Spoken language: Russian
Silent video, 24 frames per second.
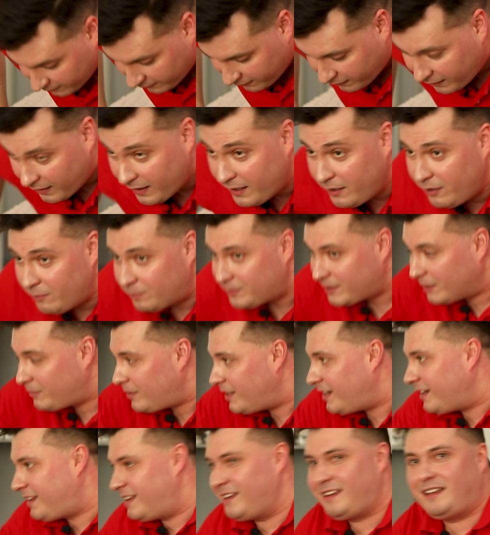О, ёпта,
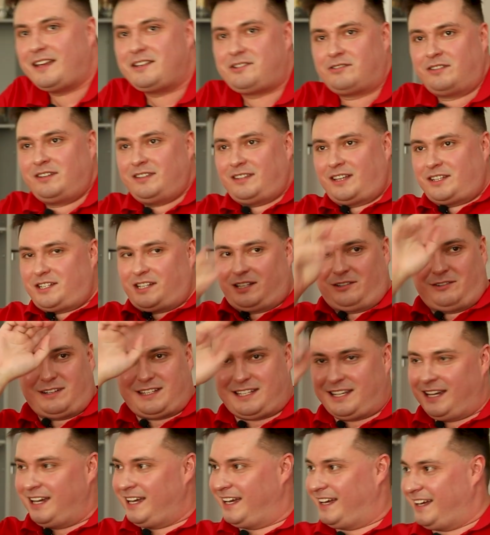блядь, еще не началось.